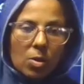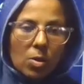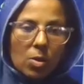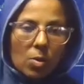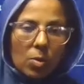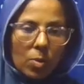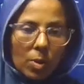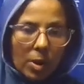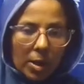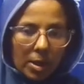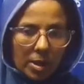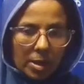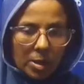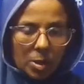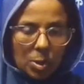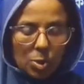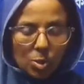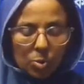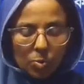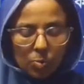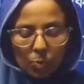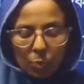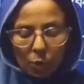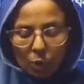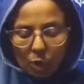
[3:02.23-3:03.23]
ওনাকে
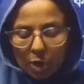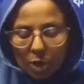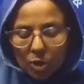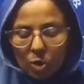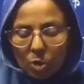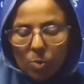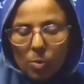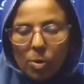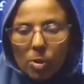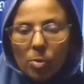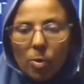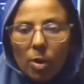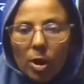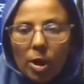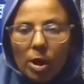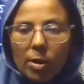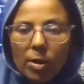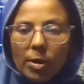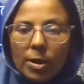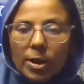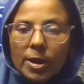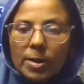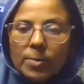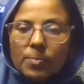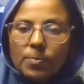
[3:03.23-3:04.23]
পল্লিকবিও বলা
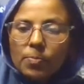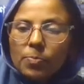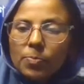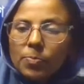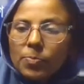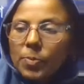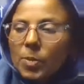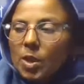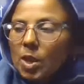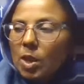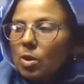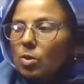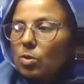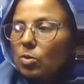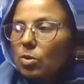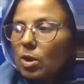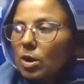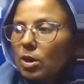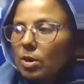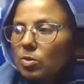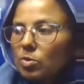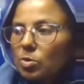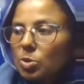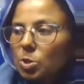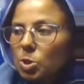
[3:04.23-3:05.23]
হয়
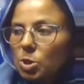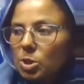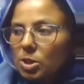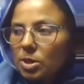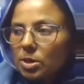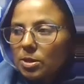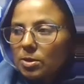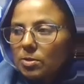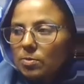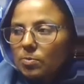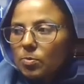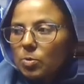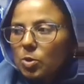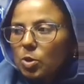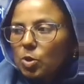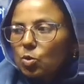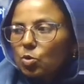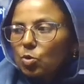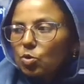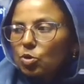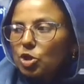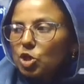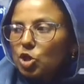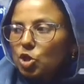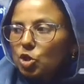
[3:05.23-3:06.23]
ওনার হচ্ছে
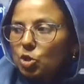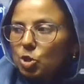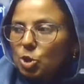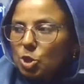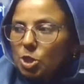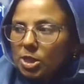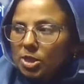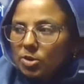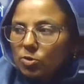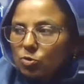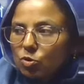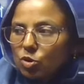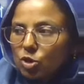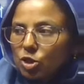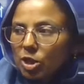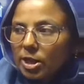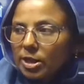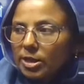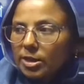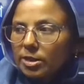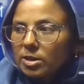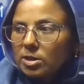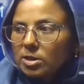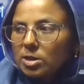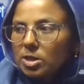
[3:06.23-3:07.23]
উনিশশো
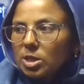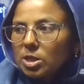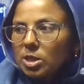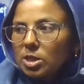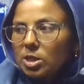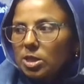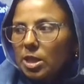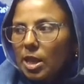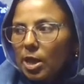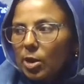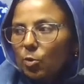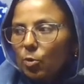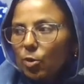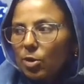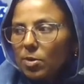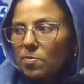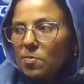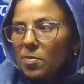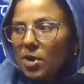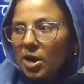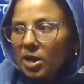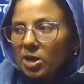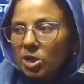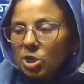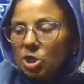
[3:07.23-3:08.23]
সালের তেরোই
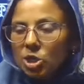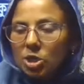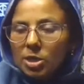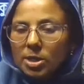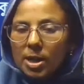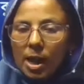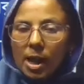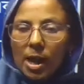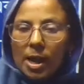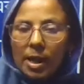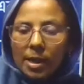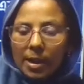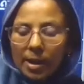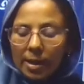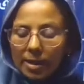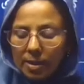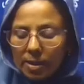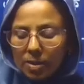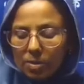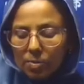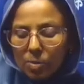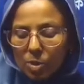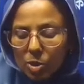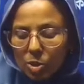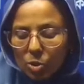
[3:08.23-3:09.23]
মার্চ ঢাকায়
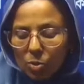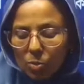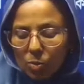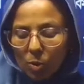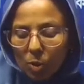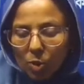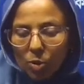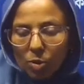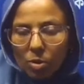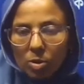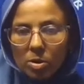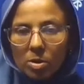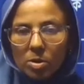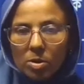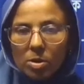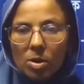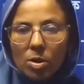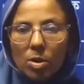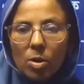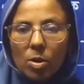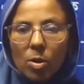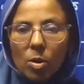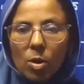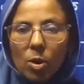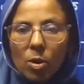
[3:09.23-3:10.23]
মৃত্যুবরণ
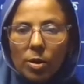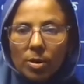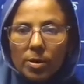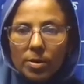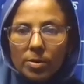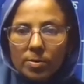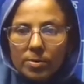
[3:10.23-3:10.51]
করেন